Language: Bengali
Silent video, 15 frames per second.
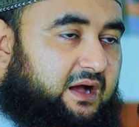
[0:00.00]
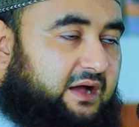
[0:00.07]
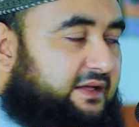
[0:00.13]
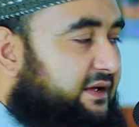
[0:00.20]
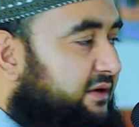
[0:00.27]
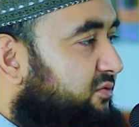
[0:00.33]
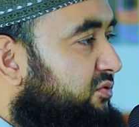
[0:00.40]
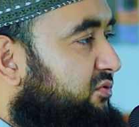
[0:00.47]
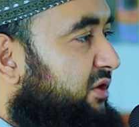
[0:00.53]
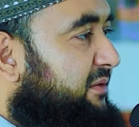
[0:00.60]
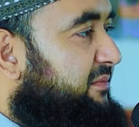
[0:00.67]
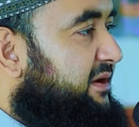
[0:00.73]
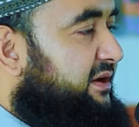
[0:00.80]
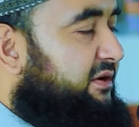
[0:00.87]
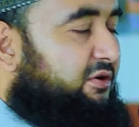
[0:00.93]
আইয়াকুল্লু
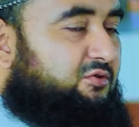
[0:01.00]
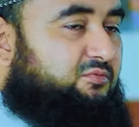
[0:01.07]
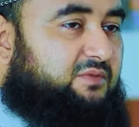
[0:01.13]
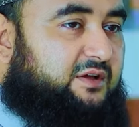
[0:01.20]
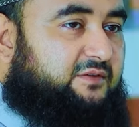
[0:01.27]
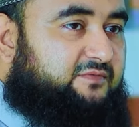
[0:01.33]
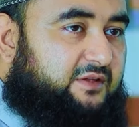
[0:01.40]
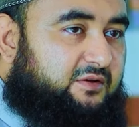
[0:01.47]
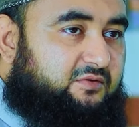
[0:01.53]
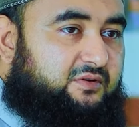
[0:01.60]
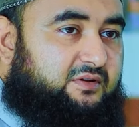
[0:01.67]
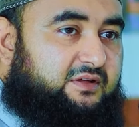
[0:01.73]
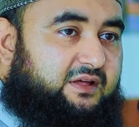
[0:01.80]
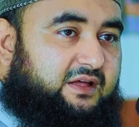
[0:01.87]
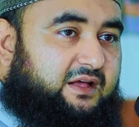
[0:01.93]
আমান্না ওয়াহুম লাইফতানুন
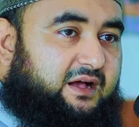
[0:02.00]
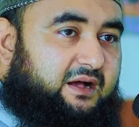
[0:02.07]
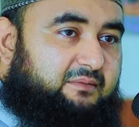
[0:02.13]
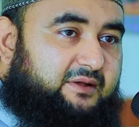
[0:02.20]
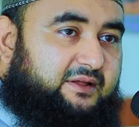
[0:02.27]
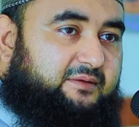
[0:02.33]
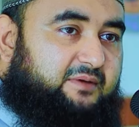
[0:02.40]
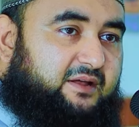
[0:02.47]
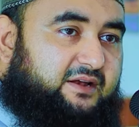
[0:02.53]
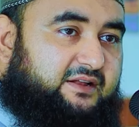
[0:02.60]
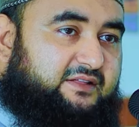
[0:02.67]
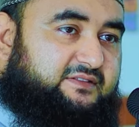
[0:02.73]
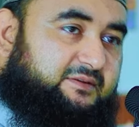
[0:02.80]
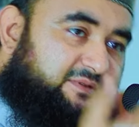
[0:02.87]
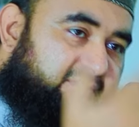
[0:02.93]
আমরা ইমান
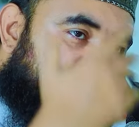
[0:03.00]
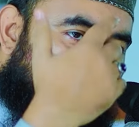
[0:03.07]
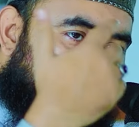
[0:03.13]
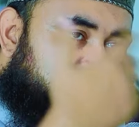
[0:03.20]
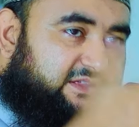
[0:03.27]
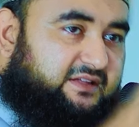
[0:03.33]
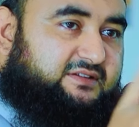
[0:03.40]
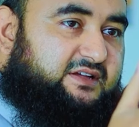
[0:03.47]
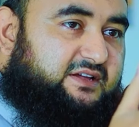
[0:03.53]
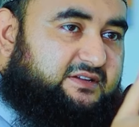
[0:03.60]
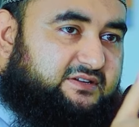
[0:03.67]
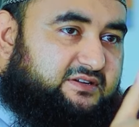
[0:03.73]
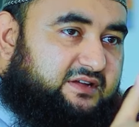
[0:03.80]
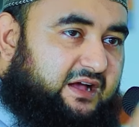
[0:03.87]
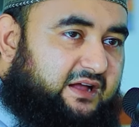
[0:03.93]
এনেছি বাস তাদের শেষ
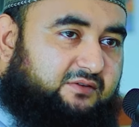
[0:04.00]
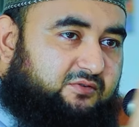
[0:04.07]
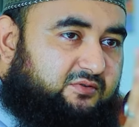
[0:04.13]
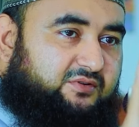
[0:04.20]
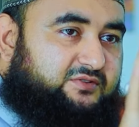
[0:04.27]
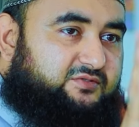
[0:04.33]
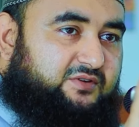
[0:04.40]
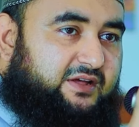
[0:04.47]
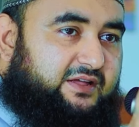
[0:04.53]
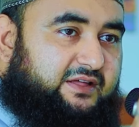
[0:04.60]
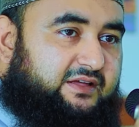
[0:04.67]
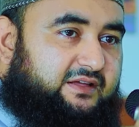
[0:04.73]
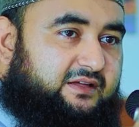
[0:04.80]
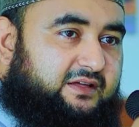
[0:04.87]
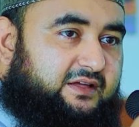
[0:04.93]
আর কোনো কিছু নাই
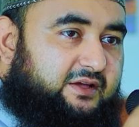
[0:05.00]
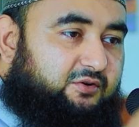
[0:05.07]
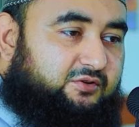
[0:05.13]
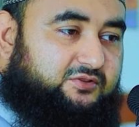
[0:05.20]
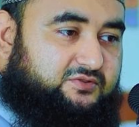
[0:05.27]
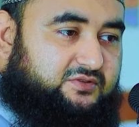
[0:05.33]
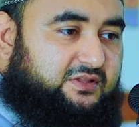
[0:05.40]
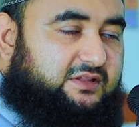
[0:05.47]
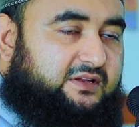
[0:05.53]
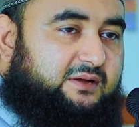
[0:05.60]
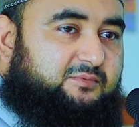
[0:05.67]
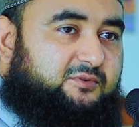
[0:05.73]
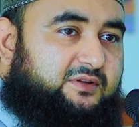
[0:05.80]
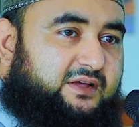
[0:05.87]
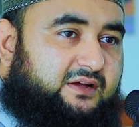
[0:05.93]
অথচ তাদেরকে
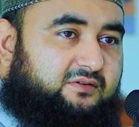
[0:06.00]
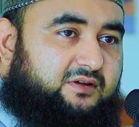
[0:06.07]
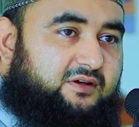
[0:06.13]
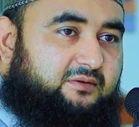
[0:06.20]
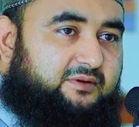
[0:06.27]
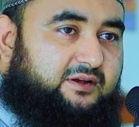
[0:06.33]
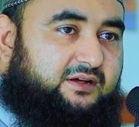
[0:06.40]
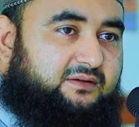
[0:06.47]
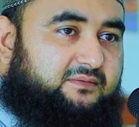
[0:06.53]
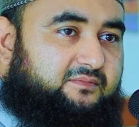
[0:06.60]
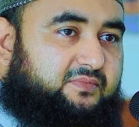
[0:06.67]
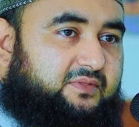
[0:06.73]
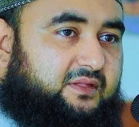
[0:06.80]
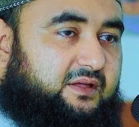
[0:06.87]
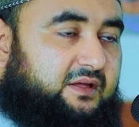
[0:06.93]
পরীক্ষা করা হবে না
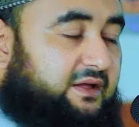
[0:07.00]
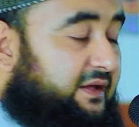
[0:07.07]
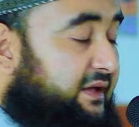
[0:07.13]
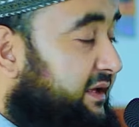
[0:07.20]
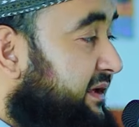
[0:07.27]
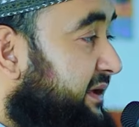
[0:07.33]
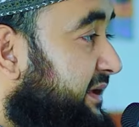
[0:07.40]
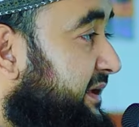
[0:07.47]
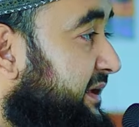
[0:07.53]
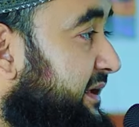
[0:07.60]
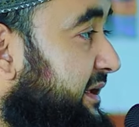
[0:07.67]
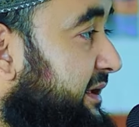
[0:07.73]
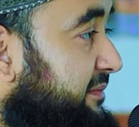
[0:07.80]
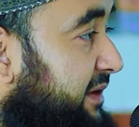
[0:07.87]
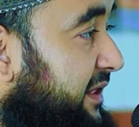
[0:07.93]

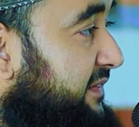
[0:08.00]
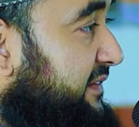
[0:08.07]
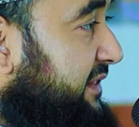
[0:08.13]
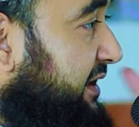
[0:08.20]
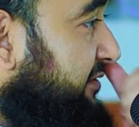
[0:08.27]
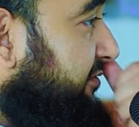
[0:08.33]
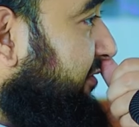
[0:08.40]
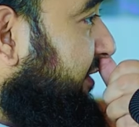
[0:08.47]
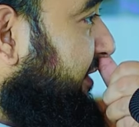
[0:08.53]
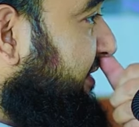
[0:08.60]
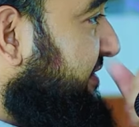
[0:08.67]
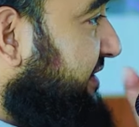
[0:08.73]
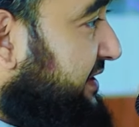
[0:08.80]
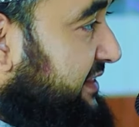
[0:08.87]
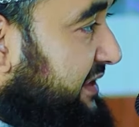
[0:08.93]
ইমানদার যদি
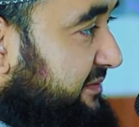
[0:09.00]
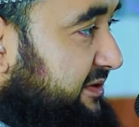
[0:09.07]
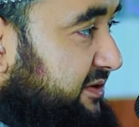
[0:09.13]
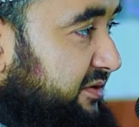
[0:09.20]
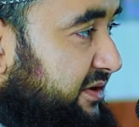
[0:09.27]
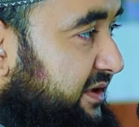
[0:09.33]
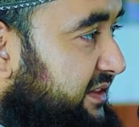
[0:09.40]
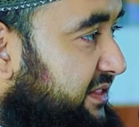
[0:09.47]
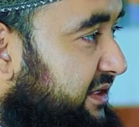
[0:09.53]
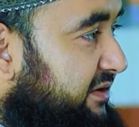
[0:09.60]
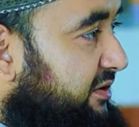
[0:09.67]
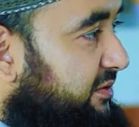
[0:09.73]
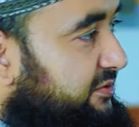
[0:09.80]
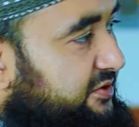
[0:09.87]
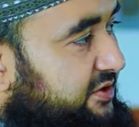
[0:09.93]
নিজেকে দাবি করেন
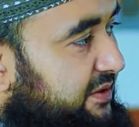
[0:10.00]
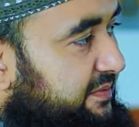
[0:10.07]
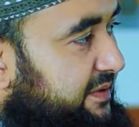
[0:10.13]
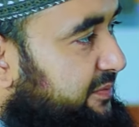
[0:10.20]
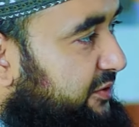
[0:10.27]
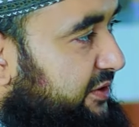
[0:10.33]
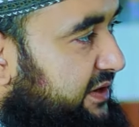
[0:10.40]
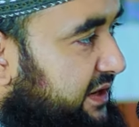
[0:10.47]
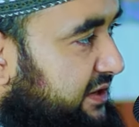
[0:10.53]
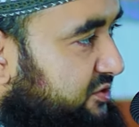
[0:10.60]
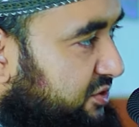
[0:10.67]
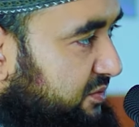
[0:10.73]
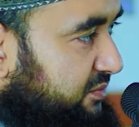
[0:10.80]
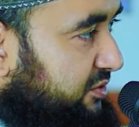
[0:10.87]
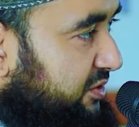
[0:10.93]
তাহলে অবশ্যই আপনি পরীক্ষার
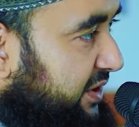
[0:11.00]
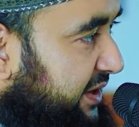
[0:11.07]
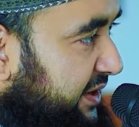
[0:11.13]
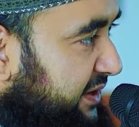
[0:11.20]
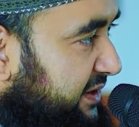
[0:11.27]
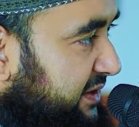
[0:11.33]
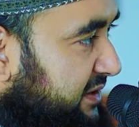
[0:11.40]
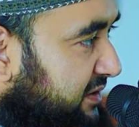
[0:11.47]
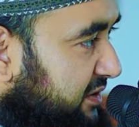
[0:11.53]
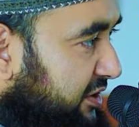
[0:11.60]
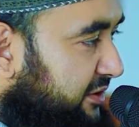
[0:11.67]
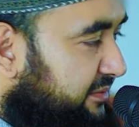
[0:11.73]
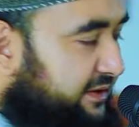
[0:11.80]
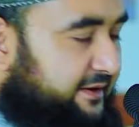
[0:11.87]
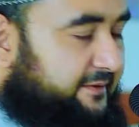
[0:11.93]
সম্মুখীন
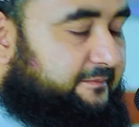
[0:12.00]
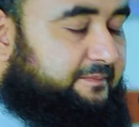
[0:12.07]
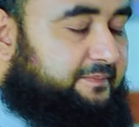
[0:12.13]
হবেন